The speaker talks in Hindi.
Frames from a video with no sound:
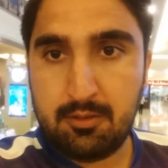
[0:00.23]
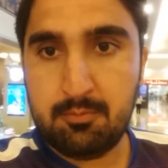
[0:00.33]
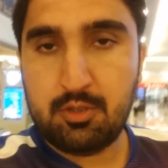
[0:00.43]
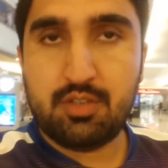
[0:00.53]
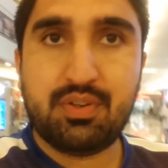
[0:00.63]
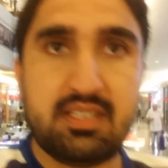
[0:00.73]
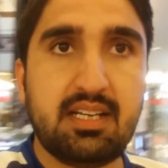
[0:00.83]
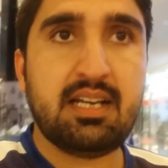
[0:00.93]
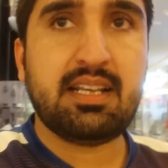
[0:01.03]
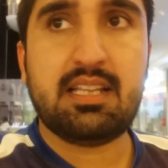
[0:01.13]
तो मुझे फसी
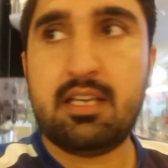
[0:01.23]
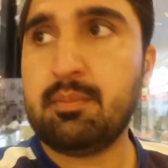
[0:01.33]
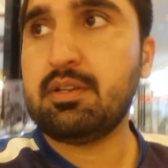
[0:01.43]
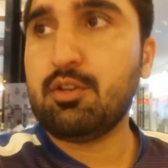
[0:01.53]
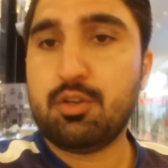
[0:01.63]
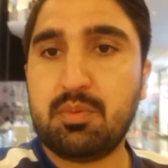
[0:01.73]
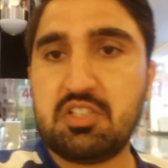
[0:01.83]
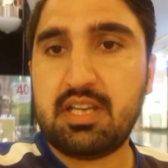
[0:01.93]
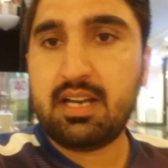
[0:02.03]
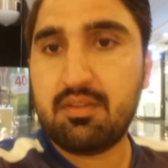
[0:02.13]
खान कहते हैं मैं यूट्यूब
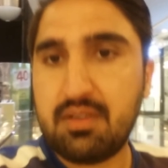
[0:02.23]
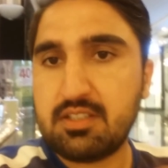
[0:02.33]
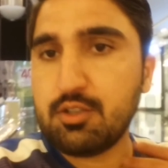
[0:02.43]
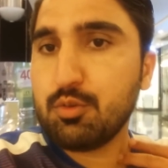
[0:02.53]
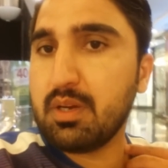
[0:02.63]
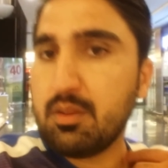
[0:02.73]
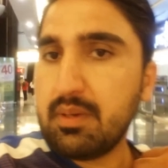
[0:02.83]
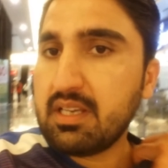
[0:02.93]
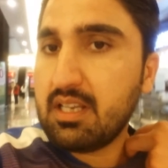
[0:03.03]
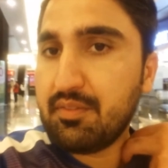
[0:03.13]
की चैनल फसी दुबई
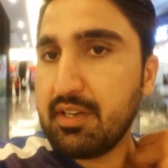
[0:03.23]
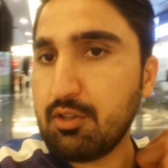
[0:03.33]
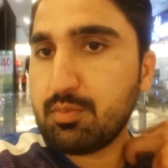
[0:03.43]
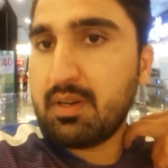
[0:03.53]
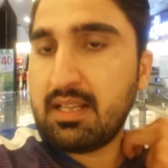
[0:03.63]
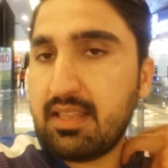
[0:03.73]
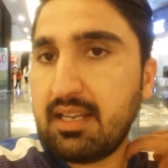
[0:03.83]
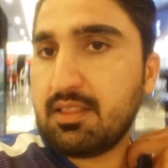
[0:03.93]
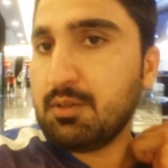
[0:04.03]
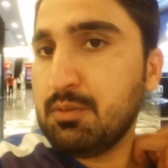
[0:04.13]
दुबई के लिए वीडियोस बनाते
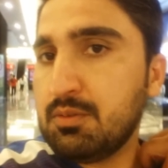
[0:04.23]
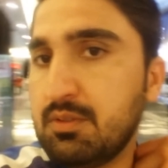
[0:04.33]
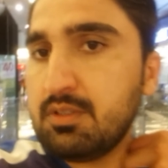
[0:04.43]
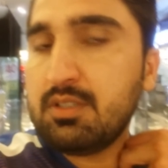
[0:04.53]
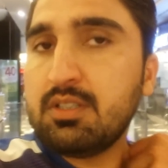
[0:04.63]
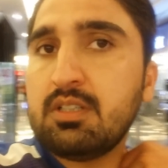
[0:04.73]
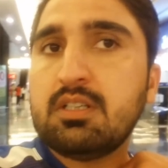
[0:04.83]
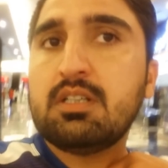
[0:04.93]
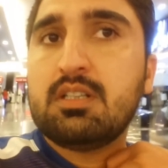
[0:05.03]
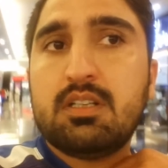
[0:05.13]
रहता हूँ
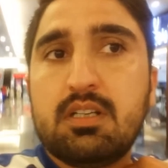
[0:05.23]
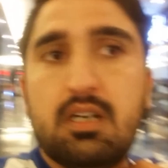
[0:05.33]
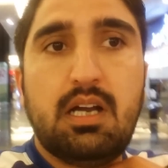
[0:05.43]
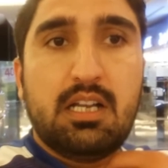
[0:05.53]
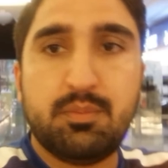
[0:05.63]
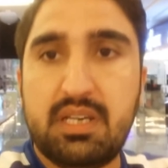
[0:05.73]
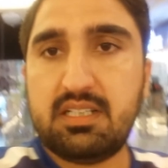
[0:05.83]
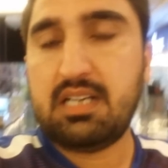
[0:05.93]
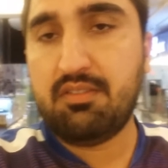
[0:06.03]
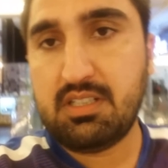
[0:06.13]
आज मेरी
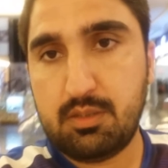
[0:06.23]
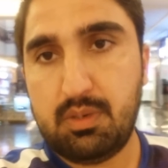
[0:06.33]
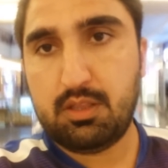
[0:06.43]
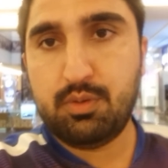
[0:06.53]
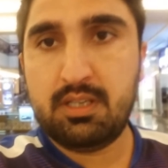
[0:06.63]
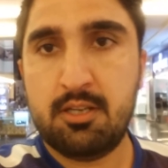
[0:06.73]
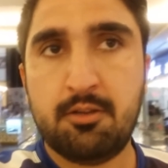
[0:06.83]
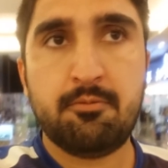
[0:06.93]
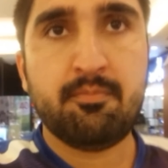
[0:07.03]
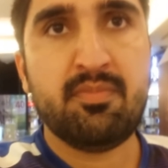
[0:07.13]
एक ड्राइवर से बात हुई
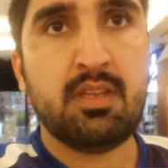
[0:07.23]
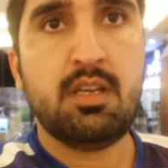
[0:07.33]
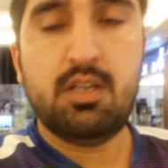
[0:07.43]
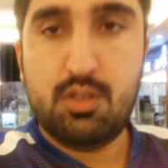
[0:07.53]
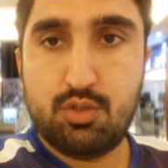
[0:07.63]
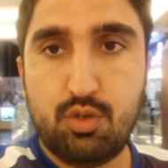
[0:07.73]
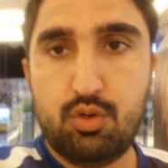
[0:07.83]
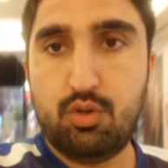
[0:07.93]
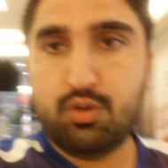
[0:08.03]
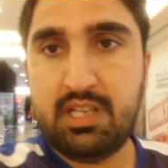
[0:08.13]
जो
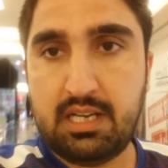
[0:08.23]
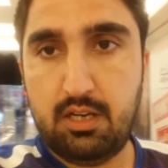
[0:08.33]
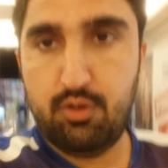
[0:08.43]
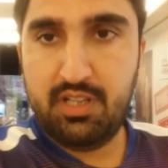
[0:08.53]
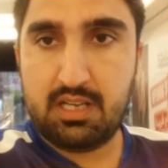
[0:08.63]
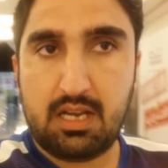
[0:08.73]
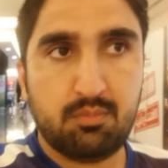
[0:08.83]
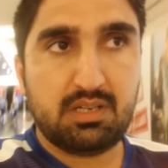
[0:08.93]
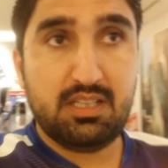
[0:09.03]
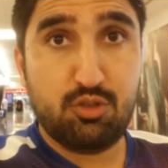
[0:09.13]
लोडिंग अनलोडिंग का
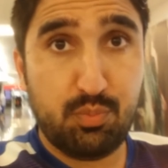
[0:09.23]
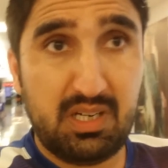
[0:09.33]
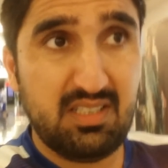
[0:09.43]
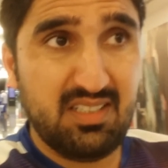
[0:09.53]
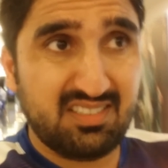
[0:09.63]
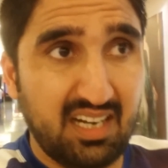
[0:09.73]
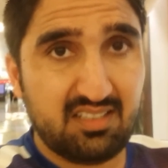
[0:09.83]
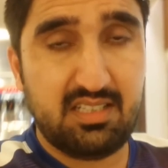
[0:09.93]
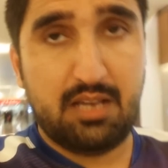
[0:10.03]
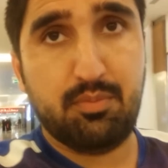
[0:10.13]
काम करते हैं जो बड़े से
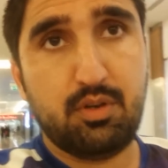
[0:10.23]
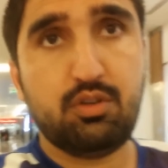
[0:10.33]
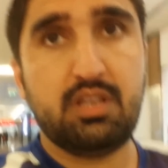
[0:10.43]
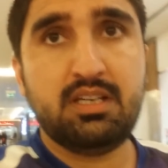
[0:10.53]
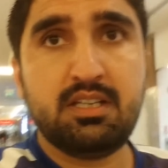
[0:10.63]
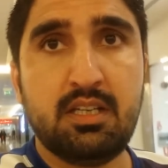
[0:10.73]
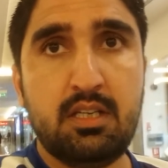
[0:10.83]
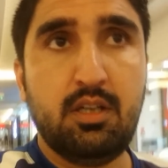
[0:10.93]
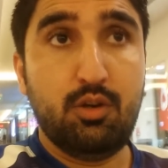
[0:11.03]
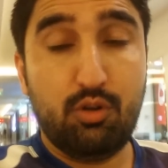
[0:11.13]
ट्रक्स टाइप के होते
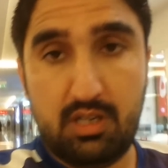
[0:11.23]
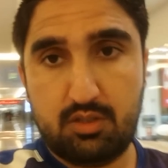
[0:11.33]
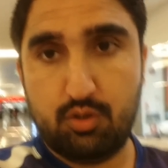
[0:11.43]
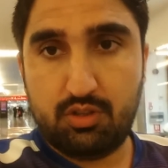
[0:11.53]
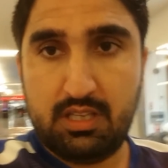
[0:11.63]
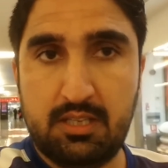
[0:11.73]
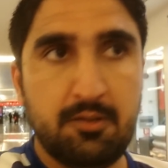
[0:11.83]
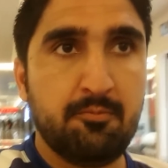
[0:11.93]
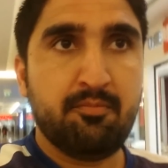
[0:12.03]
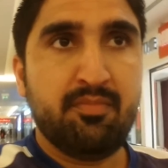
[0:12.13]
हैं लोडर्स जो होते
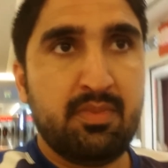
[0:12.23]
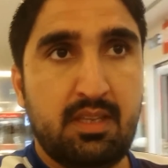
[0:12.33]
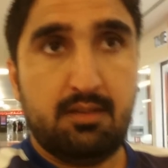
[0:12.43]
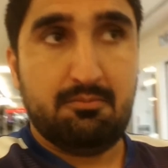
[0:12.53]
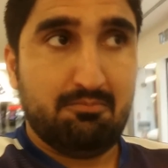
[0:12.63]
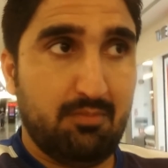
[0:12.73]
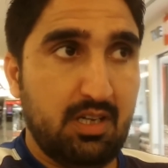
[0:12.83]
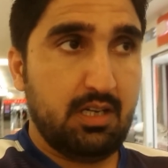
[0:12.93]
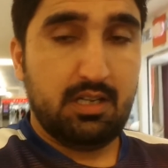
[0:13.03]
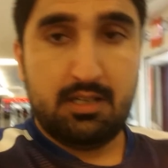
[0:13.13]
हैं
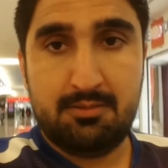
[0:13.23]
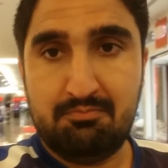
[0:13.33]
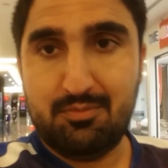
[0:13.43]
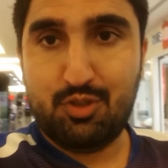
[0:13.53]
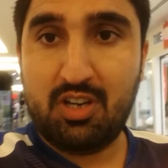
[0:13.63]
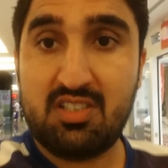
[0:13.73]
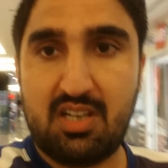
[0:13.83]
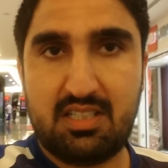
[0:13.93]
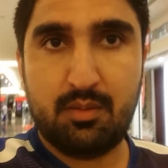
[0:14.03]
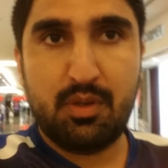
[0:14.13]
आ, जो
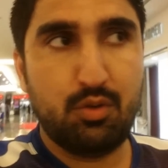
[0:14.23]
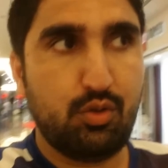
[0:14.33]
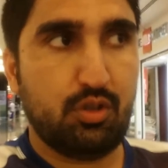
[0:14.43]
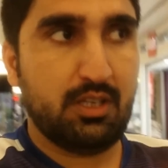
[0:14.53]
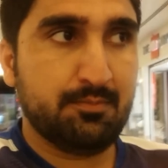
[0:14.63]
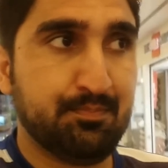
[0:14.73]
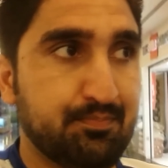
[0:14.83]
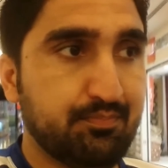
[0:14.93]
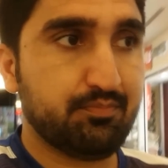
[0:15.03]
कंस्ट्रक्शन में यूज़ होते हैं